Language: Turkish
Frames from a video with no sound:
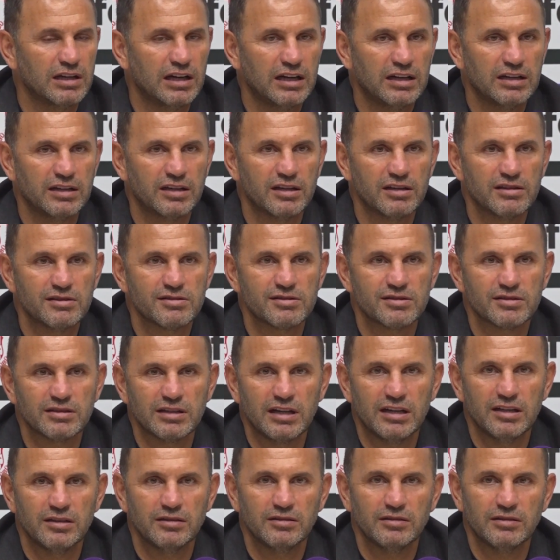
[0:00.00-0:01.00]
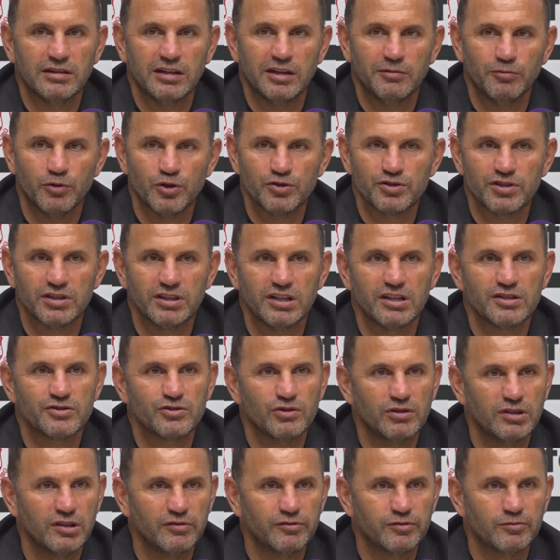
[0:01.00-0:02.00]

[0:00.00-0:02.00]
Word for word: herkes yani hem hocalar söyle,